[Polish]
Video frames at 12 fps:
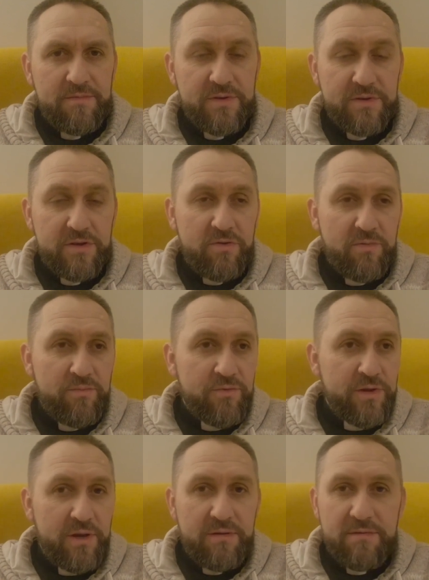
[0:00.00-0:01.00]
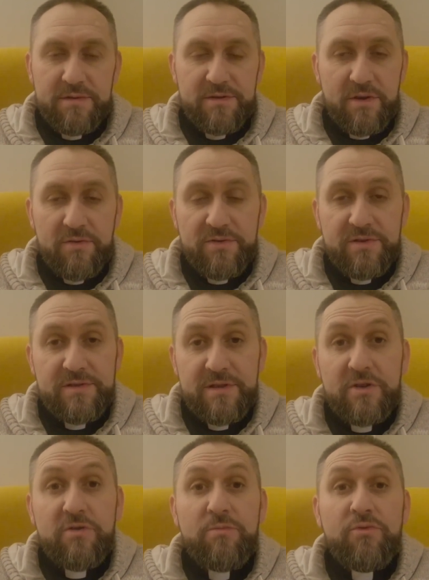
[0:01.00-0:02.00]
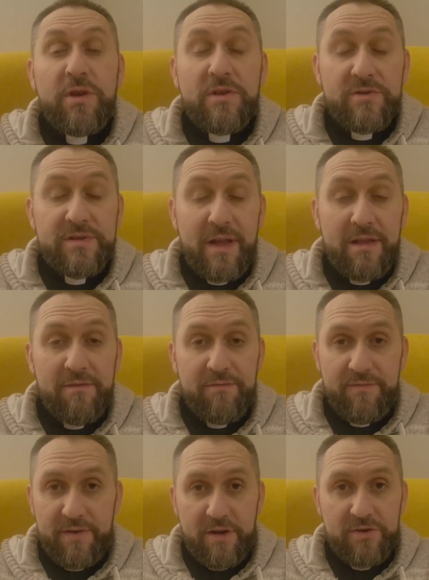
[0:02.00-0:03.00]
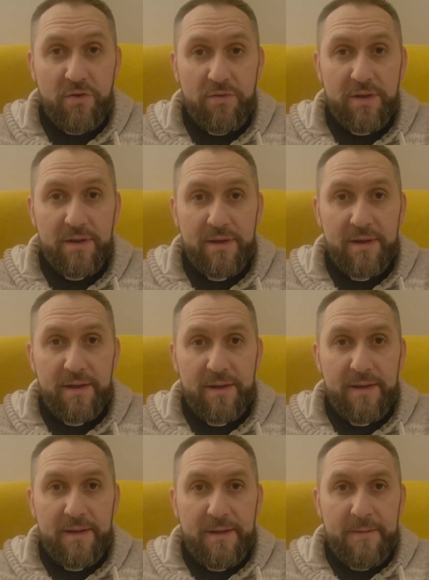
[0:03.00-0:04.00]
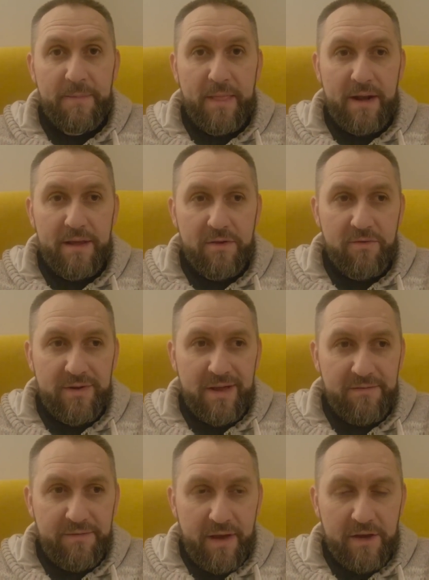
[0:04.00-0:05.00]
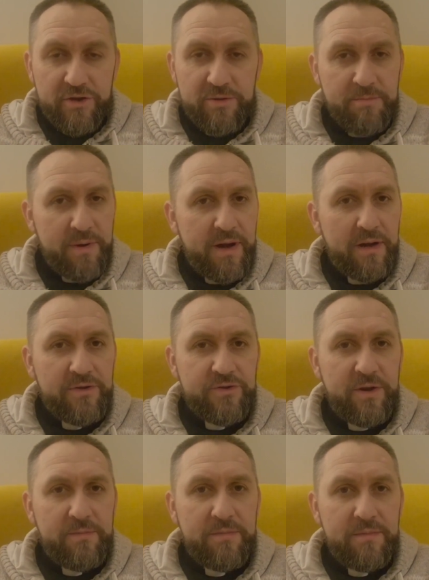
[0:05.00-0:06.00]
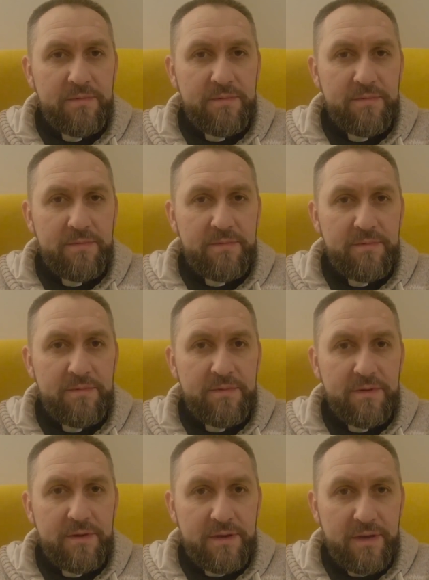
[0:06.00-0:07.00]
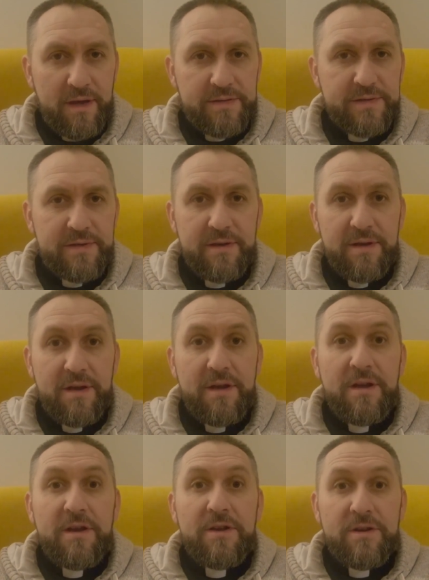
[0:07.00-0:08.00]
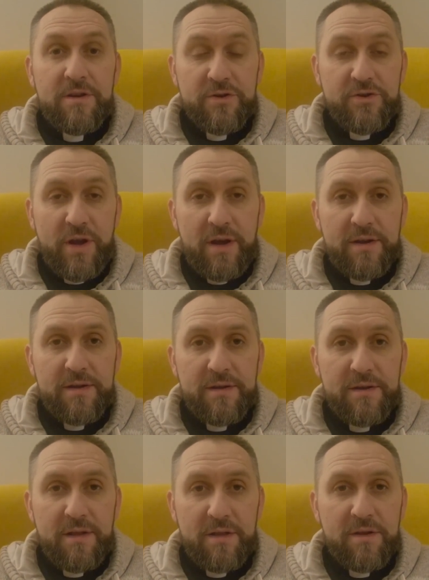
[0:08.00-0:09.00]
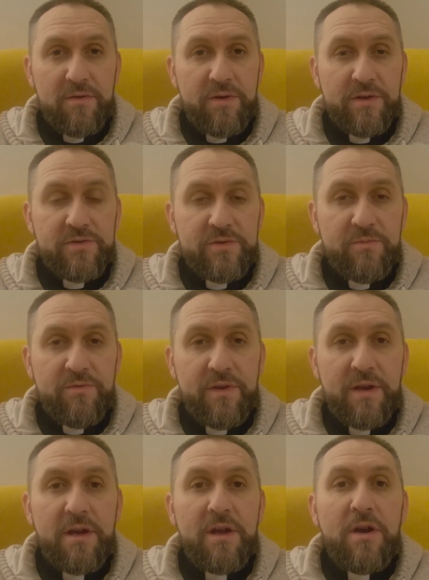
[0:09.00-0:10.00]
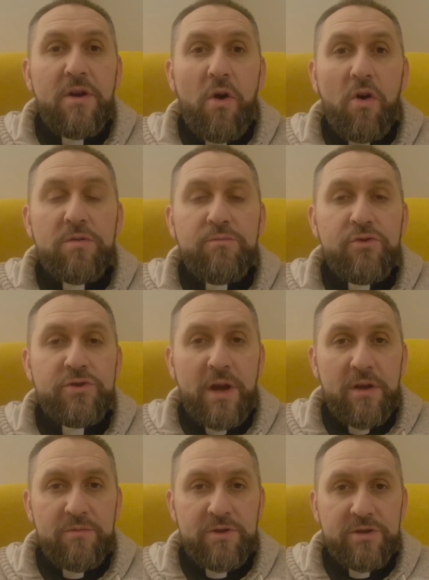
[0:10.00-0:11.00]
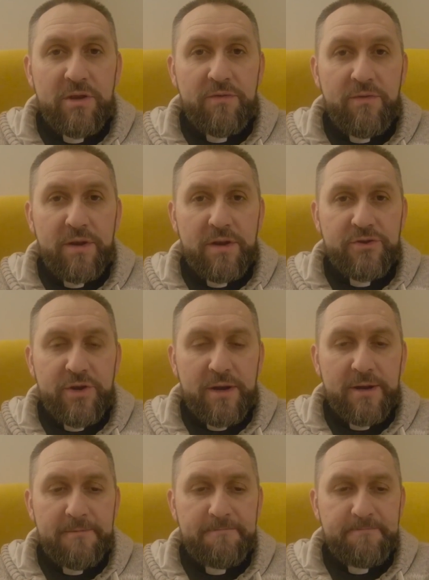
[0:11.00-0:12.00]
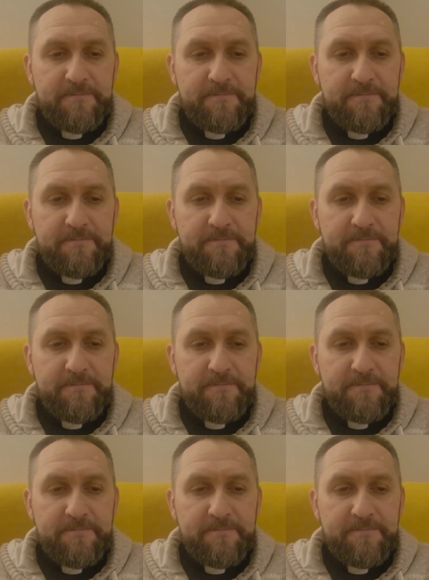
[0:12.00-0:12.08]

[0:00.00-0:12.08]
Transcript: zresztą później, z czego zresztą później zostanie wyleczony. Ale jego największym paraliżem jest grzech. Dlatego Jezus mówi: odpuszczając się Twoje grzechy.